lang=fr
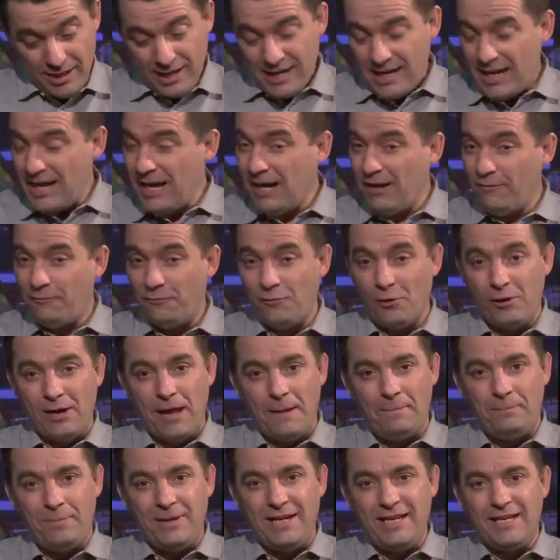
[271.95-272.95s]
Il faut la
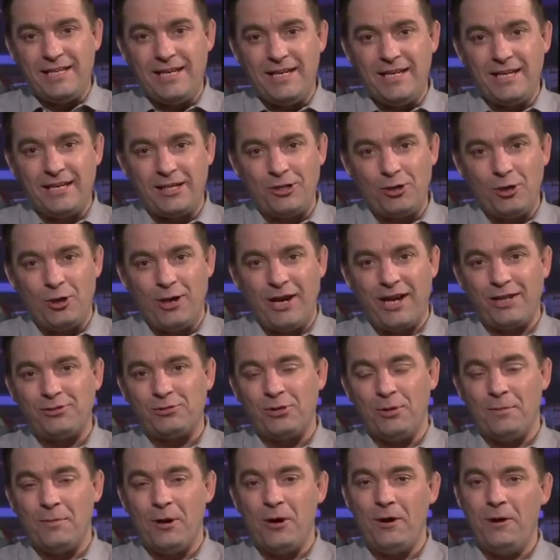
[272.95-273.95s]
plier
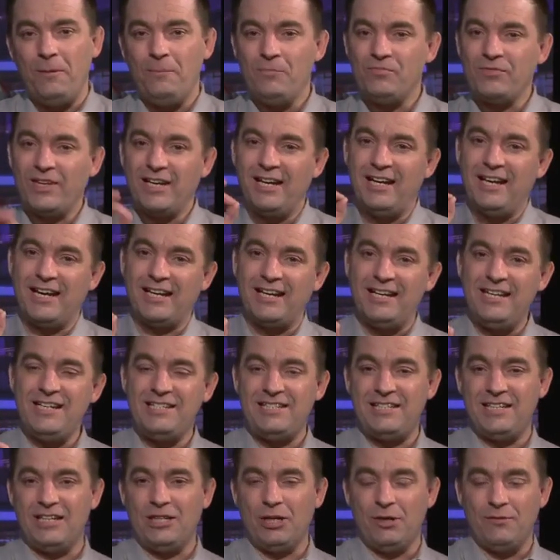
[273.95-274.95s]
correctement, la
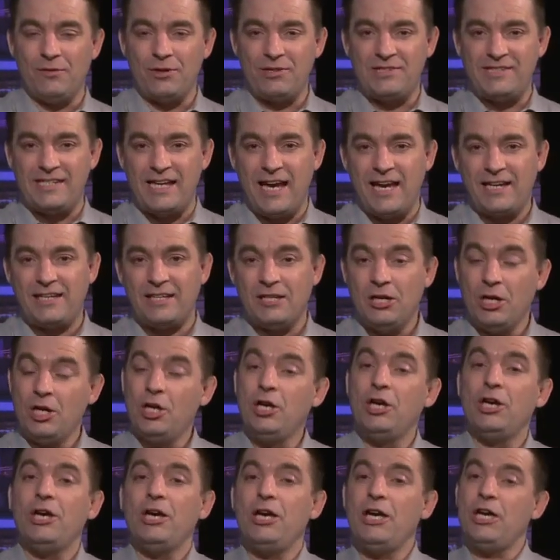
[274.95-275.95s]
glisser dans votre sac,
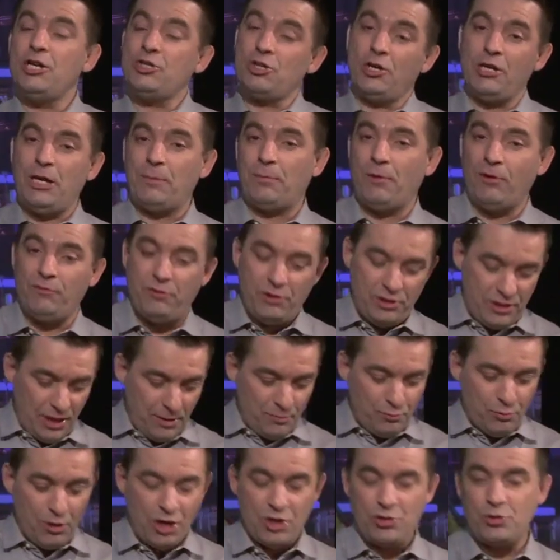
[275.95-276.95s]
et j'en ai profité
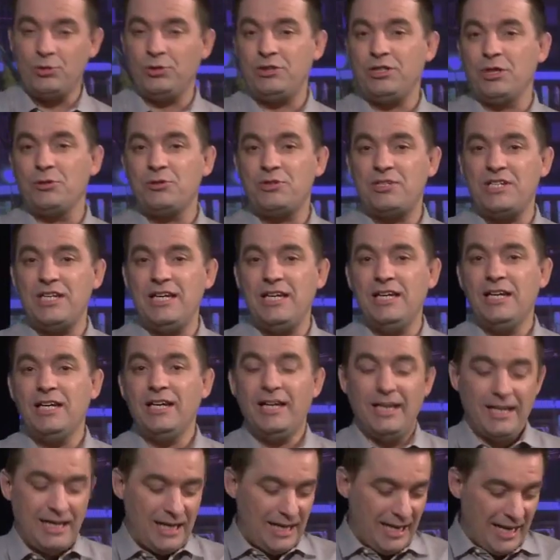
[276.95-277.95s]
pour ajouter aussi
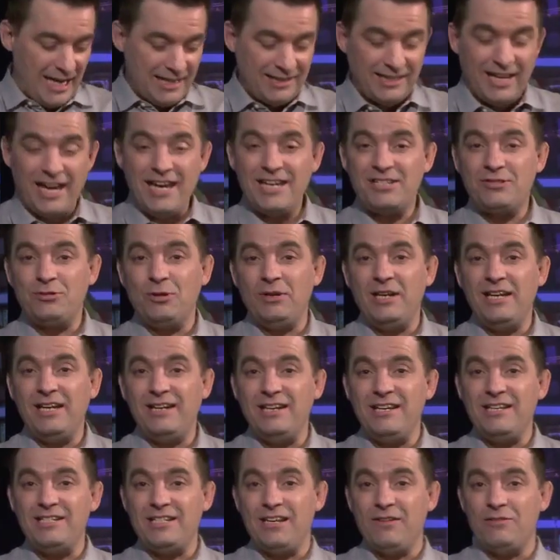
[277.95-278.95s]
l'adresse de
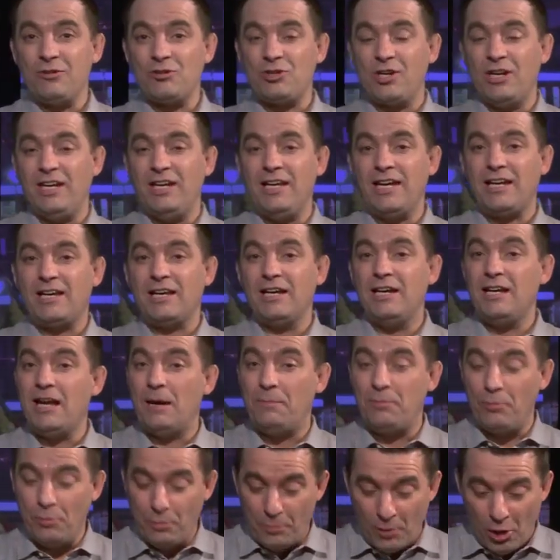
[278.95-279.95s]
l'église évangélique la
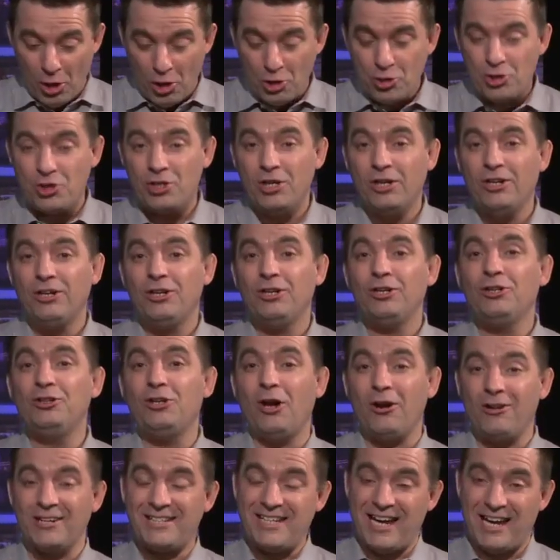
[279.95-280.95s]
plus proche
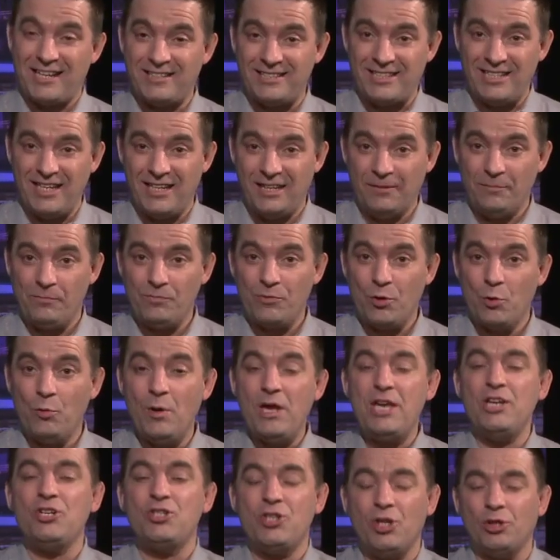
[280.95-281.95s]
dans le quartier.
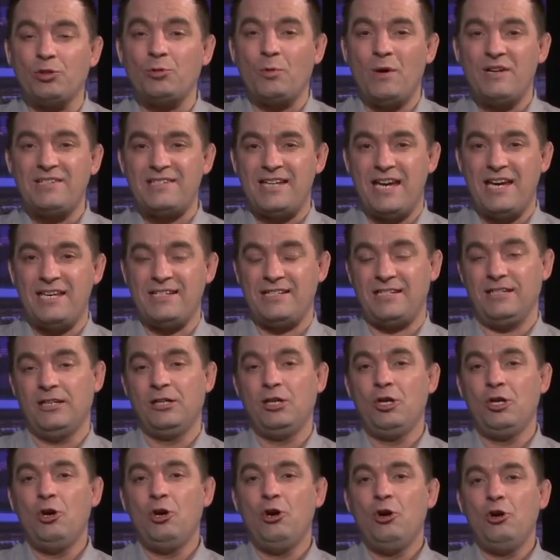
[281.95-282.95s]
Oui, Jean 3,16.
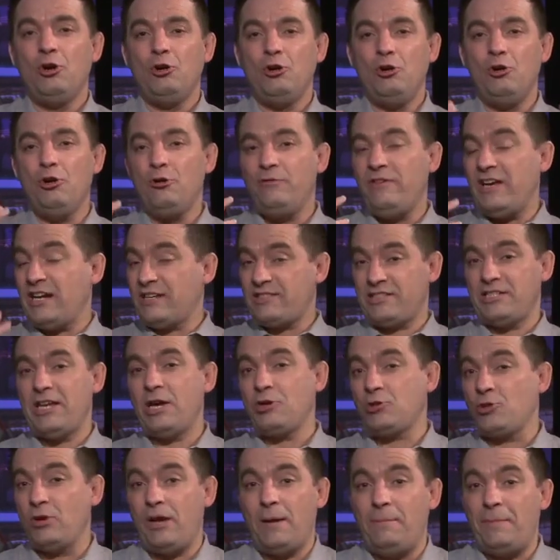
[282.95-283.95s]
Le verset,
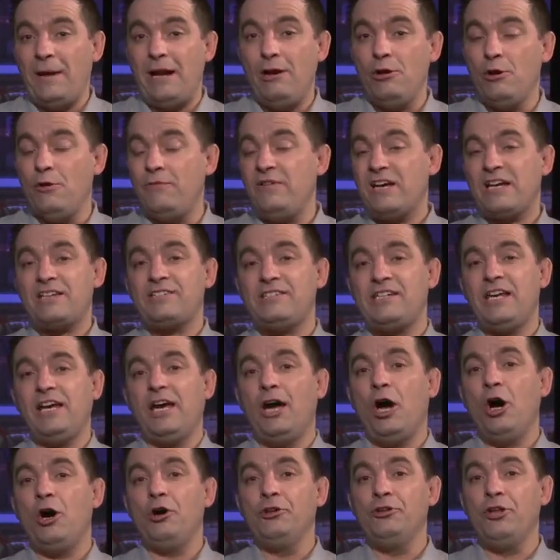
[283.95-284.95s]
je l'appelle le verset
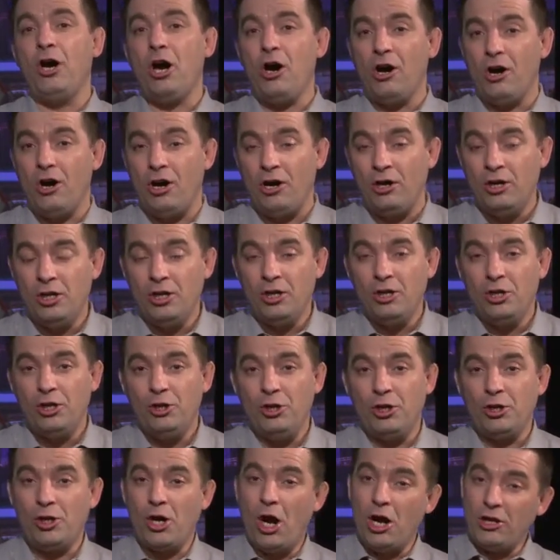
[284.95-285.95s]
en or,
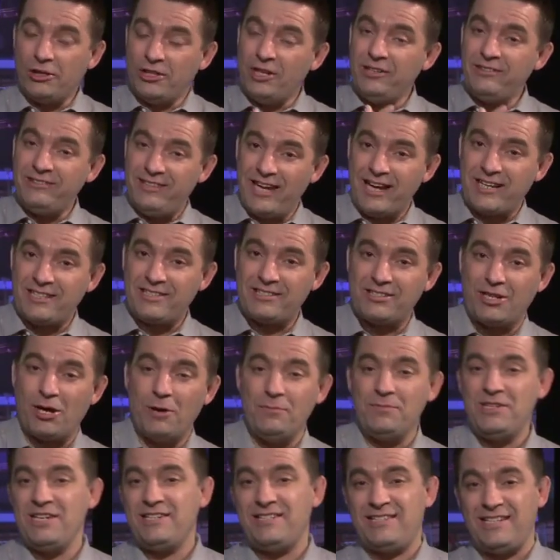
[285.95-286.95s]
le golden text, comme
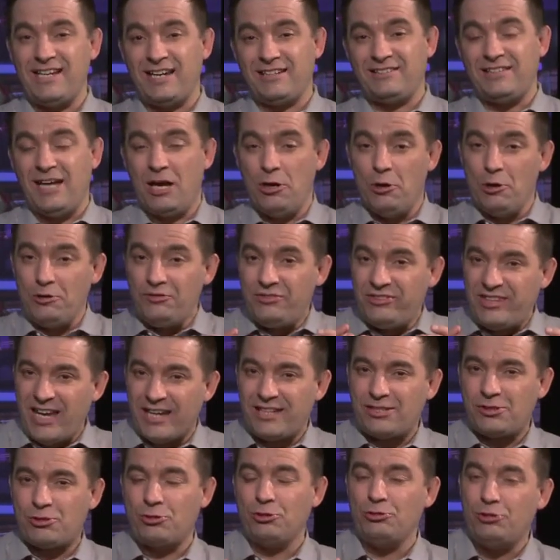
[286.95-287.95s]
disent certains, le
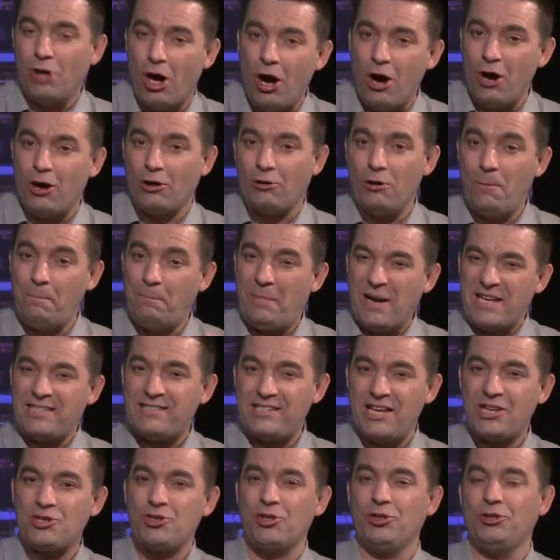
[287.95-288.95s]
texte d'or, le
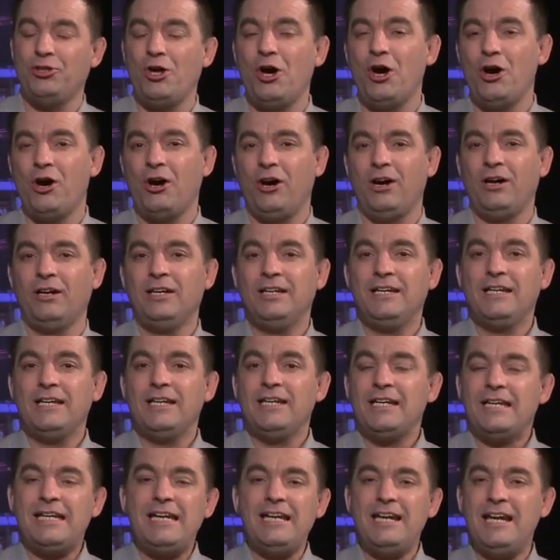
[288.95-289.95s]
passage en or.
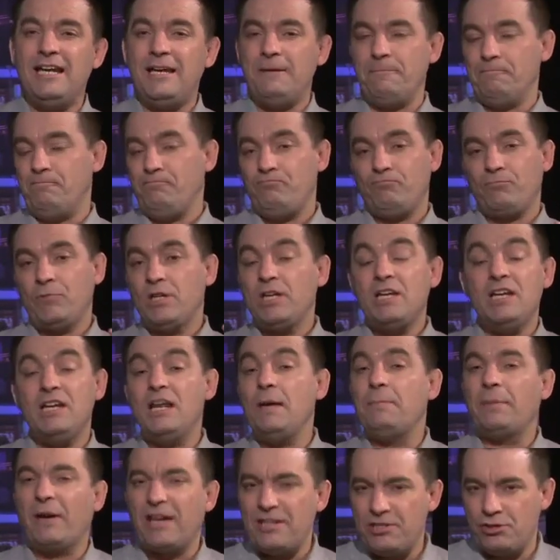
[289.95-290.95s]
Il est, il est
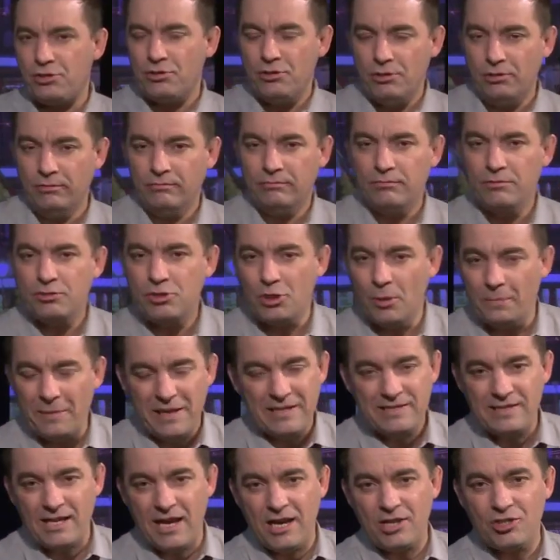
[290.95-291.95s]
précieux. Ce
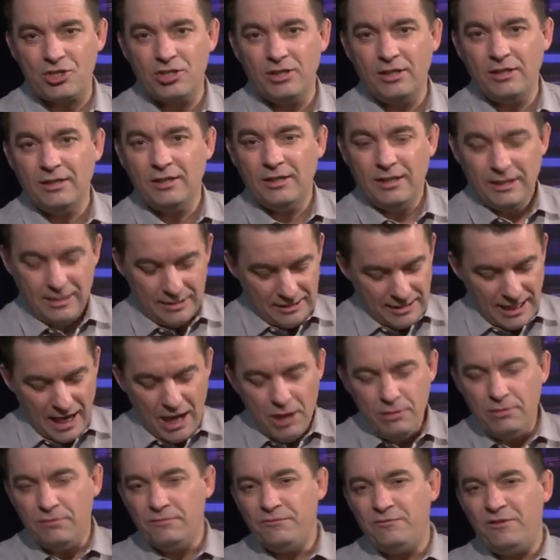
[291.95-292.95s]
passage a
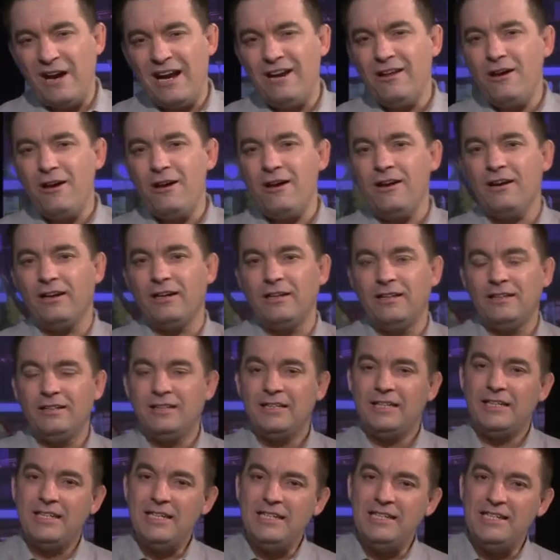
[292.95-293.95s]
une valeur
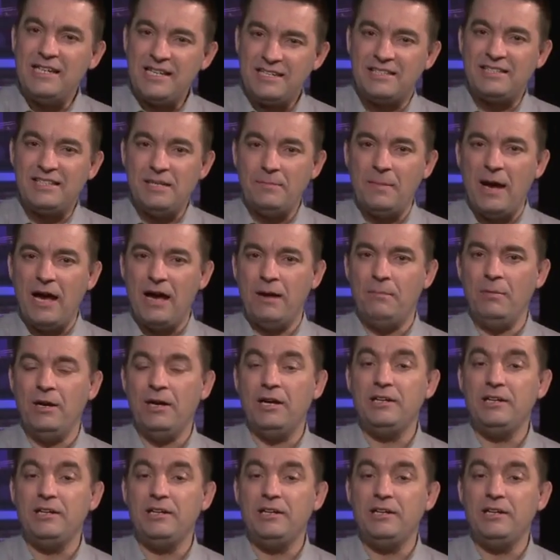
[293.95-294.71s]
inestimable.